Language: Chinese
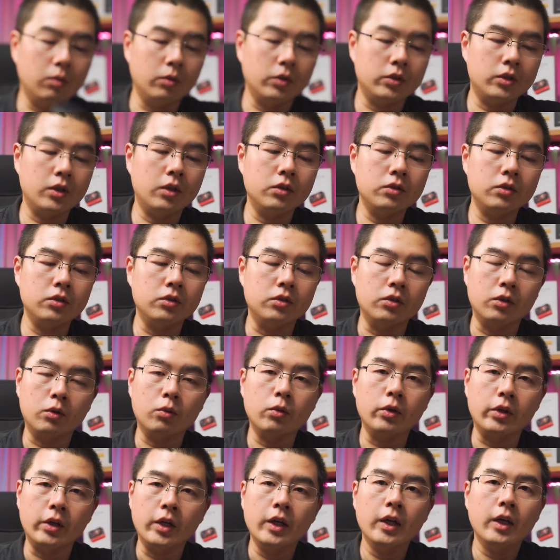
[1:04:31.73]
我相信你
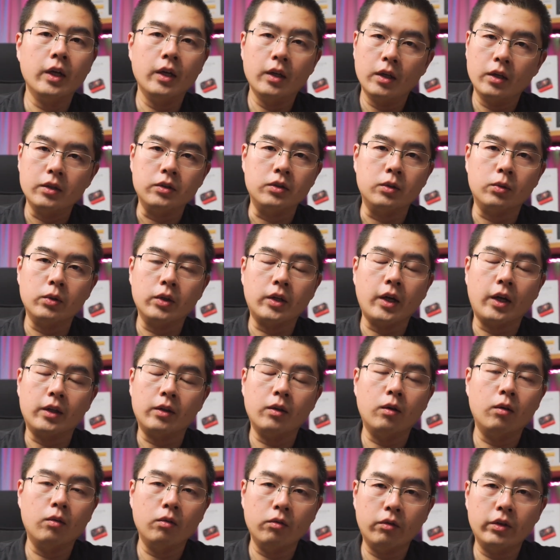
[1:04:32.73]
会感
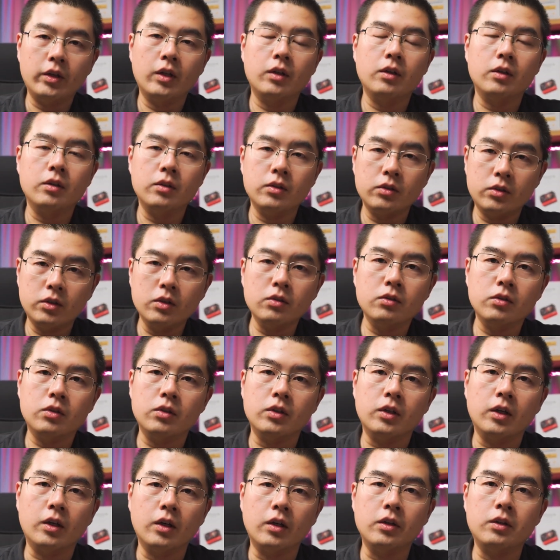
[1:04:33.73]
到非常的惊
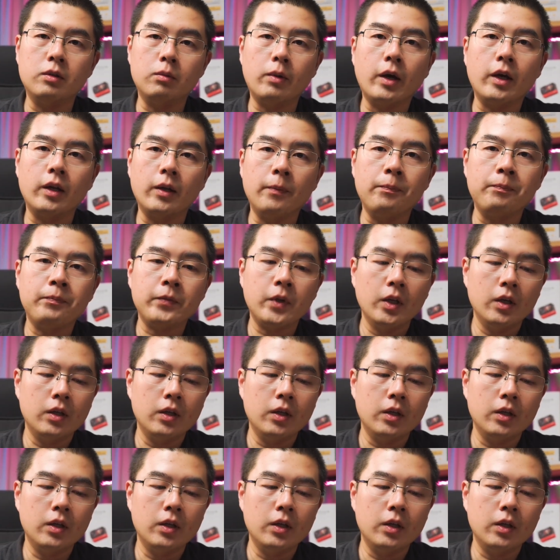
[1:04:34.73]
喜和意外的，